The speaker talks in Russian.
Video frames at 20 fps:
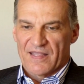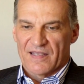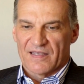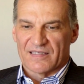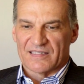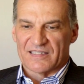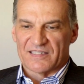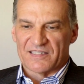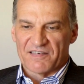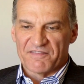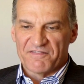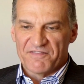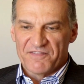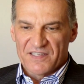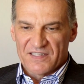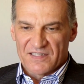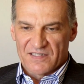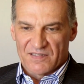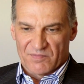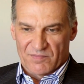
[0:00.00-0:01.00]

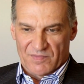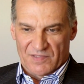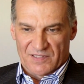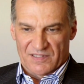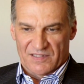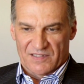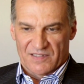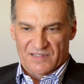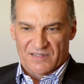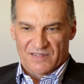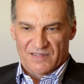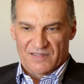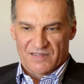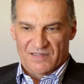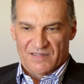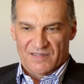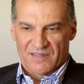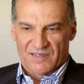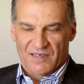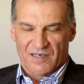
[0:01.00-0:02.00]
зависимость
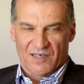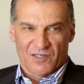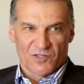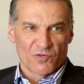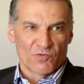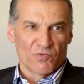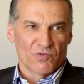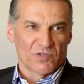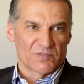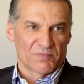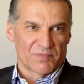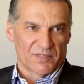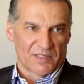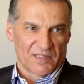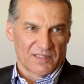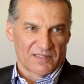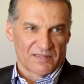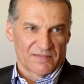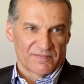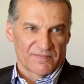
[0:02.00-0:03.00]
от
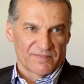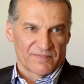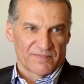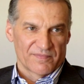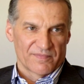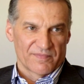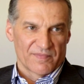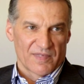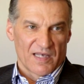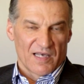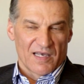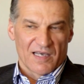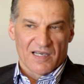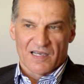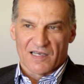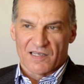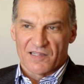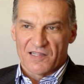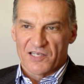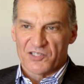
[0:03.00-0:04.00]
Господа
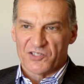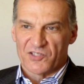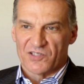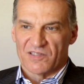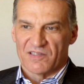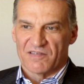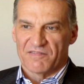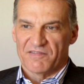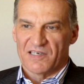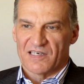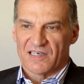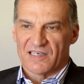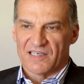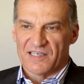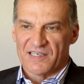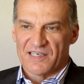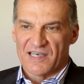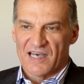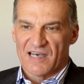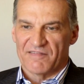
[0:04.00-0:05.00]
когда человек
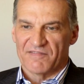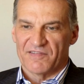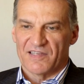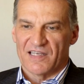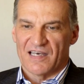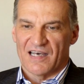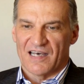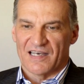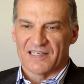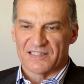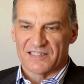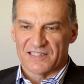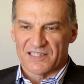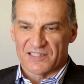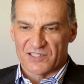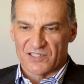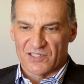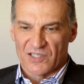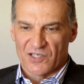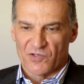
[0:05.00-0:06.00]
явно
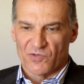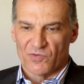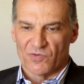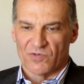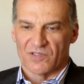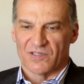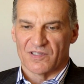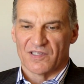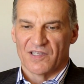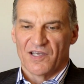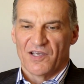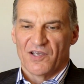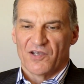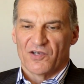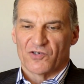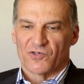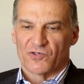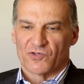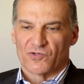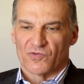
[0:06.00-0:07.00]
осознает,
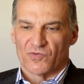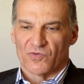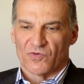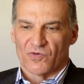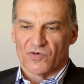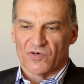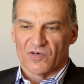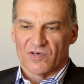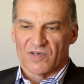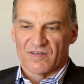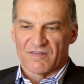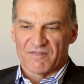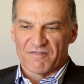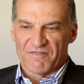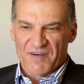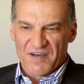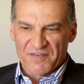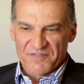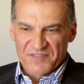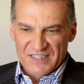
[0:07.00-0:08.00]
что
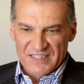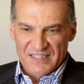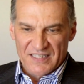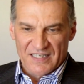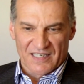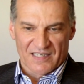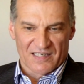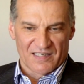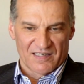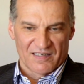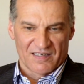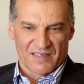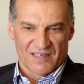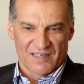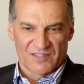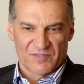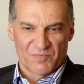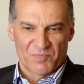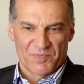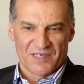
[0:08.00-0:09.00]
во всех
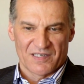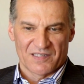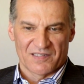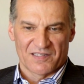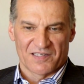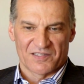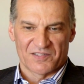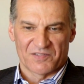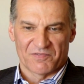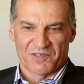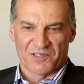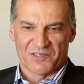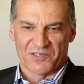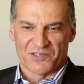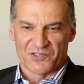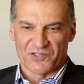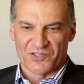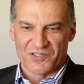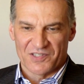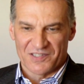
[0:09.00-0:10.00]
аспектах
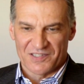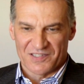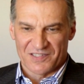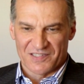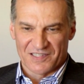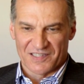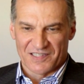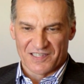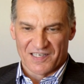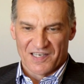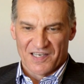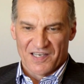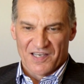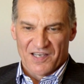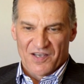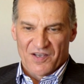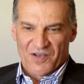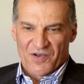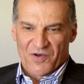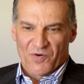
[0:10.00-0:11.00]
своей жизни
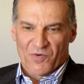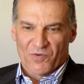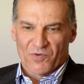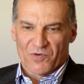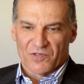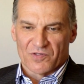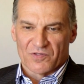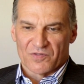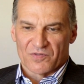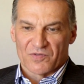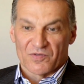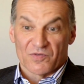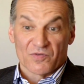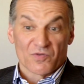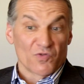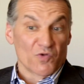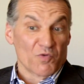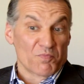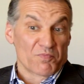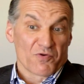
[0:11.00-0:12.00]
он
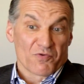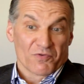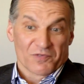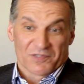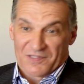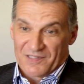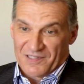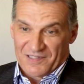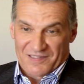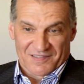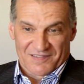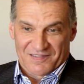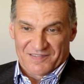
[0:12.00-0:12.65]
ну просто